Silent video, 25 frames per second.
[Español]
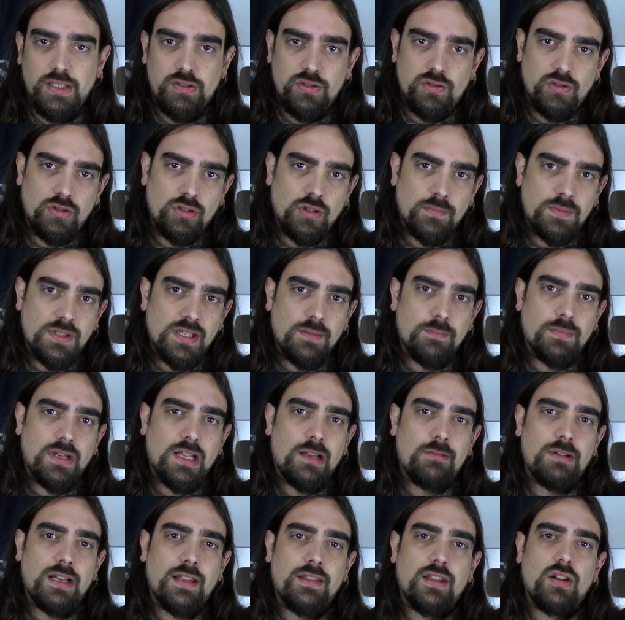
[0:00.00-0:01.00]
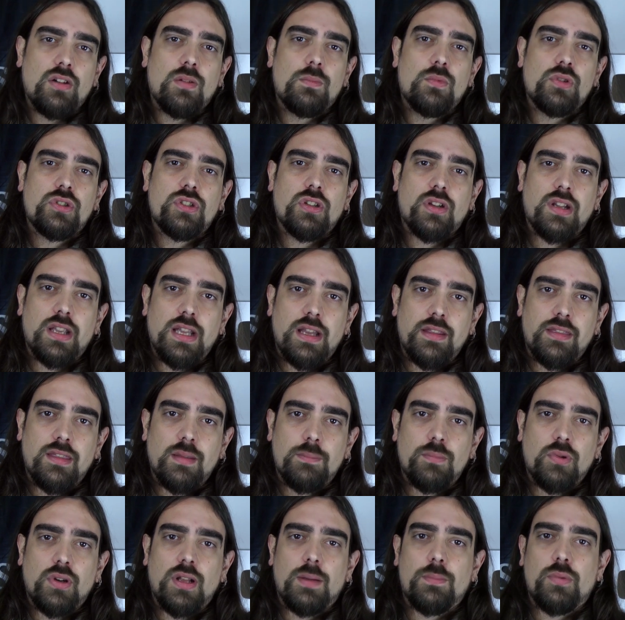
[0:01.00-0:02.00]
YouTube siempre habla de lo mucho que
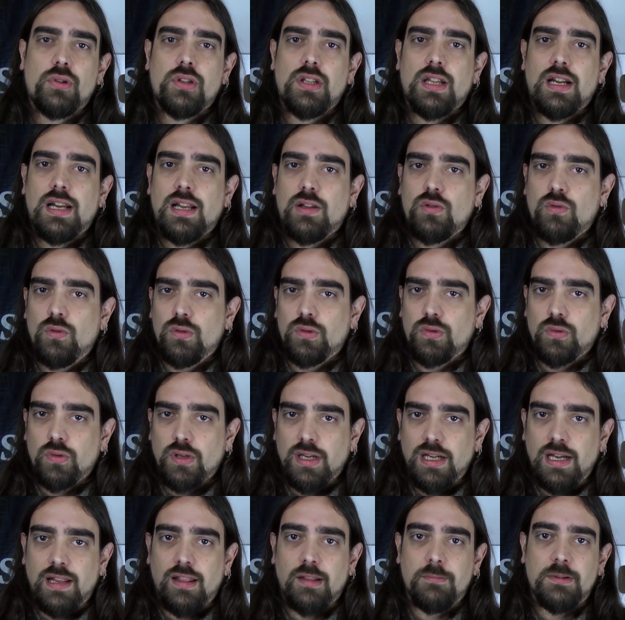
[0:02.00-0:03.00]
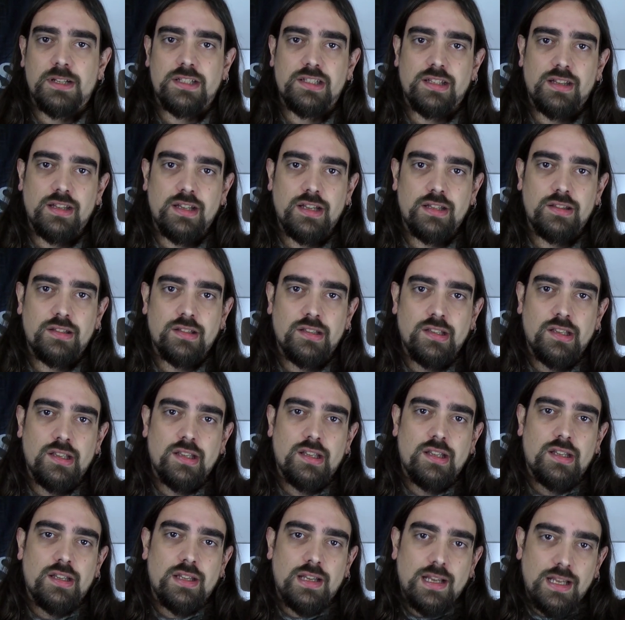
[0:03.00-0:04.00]
hace por apoyar la cultura y la diversidad,
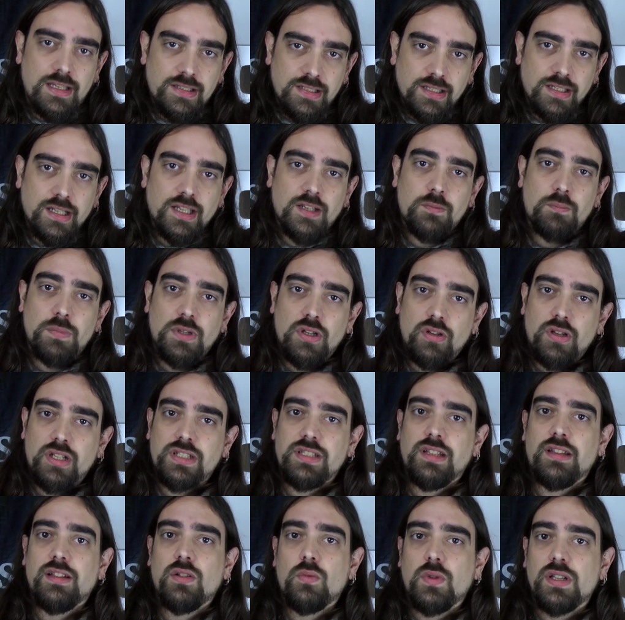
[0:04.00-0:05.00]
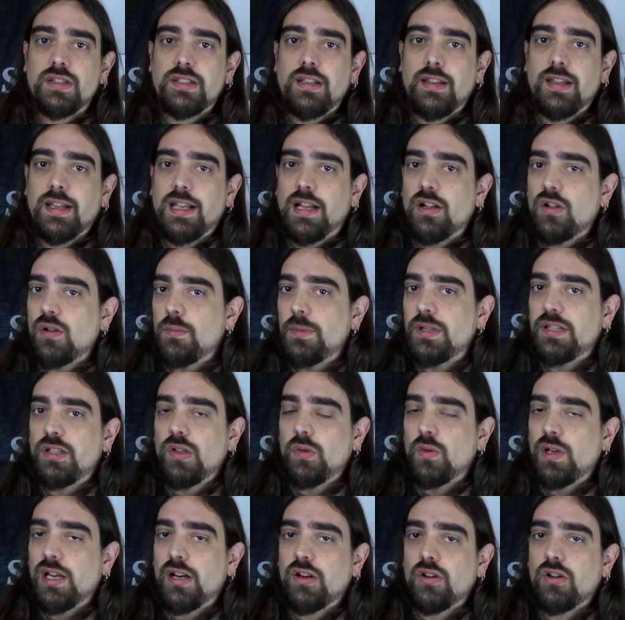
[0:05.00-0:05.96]
así que espero que se den cuenta de que han cometido un